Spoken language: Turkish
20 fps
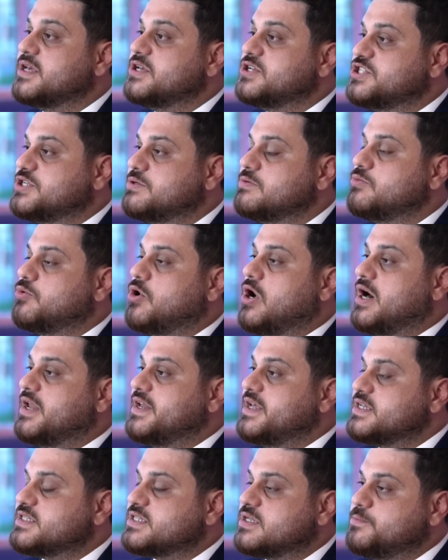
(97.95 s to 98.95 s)
Şimdi bu
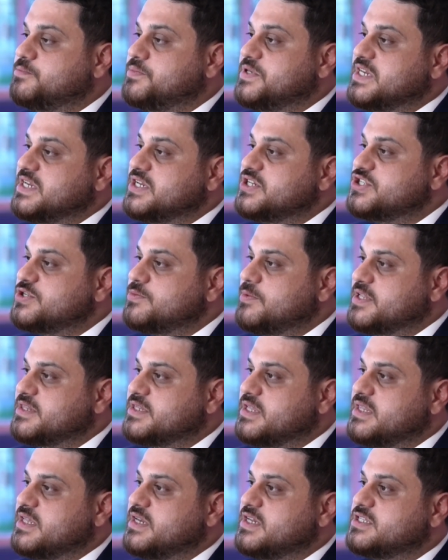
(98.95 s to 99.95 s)
anayasa birinci
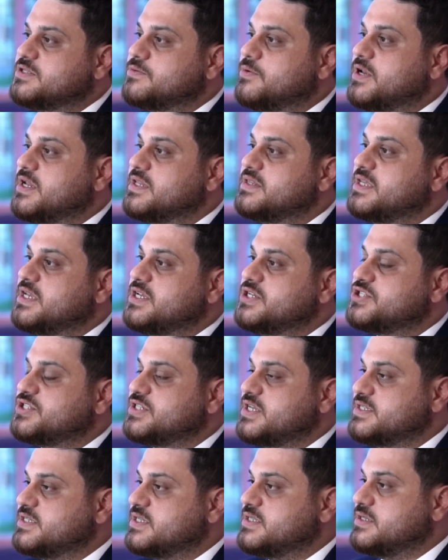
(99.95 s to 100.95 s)
maddeden itibaren
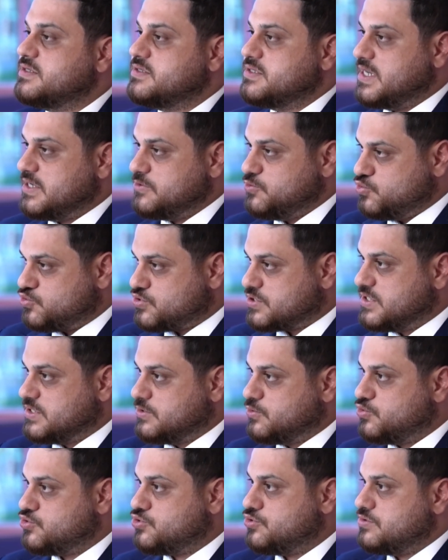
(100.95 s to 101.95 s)
değişeceğiz dedin. Ya
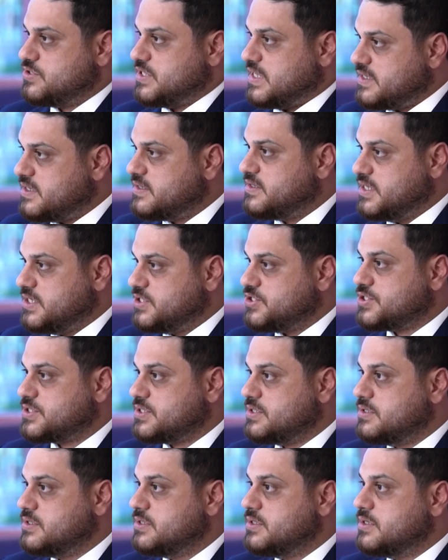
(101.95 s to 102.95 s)
143'ünü zaten
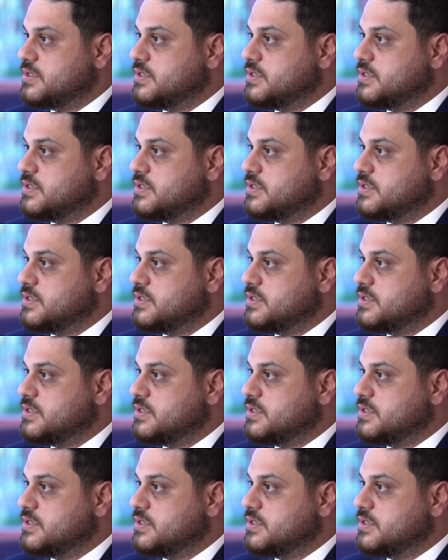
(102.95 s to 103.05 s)
değiştin.